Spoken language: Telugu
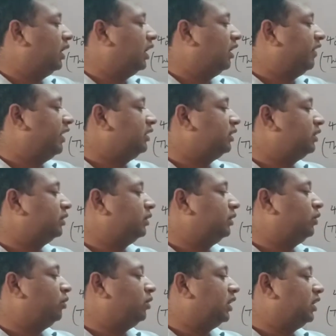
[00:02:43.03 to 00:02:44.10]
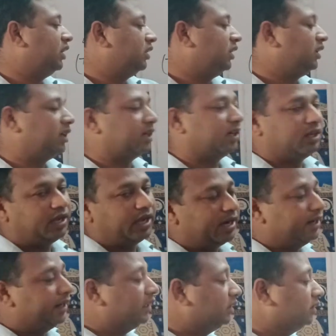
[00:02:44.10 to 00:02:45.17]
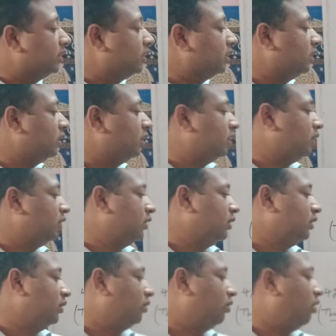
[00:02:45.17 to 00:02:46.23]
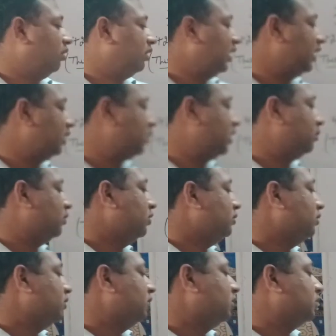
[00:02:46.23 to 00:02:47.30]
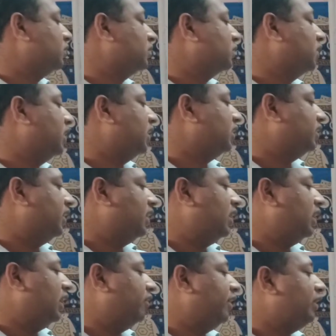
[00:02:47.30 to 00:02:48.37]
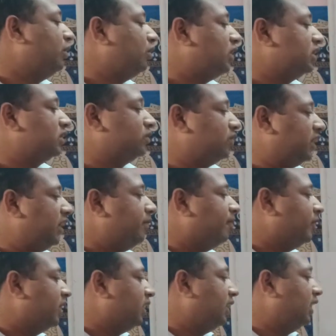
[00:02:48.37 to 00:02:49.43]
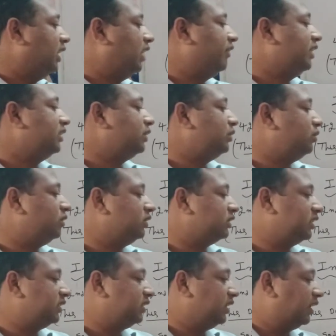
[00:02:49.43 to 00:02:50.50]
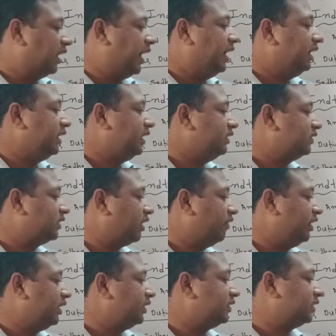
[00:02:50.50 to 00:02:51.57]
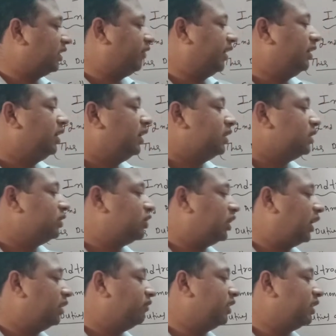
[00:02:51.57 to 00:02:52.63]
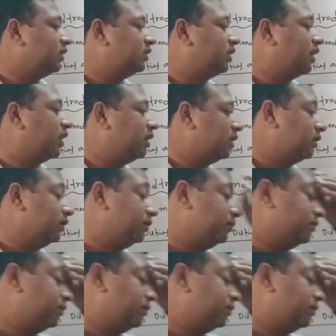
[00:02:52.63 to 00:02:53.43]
లెవెన్త్ డ్యూటీ అనేది ఇక్కడ యాడ్ అయ్యింది టోటల్గా మనము చూసుకున్నట్లయితే లెవెన్ డ్యూటీస్ ఉన్నాయి ఈ లెవెన్త్ డ్యూటీ వచ్చేసి నైన్టీన్ సెవెంటీ సెవెన్ జనవరి థర్డ్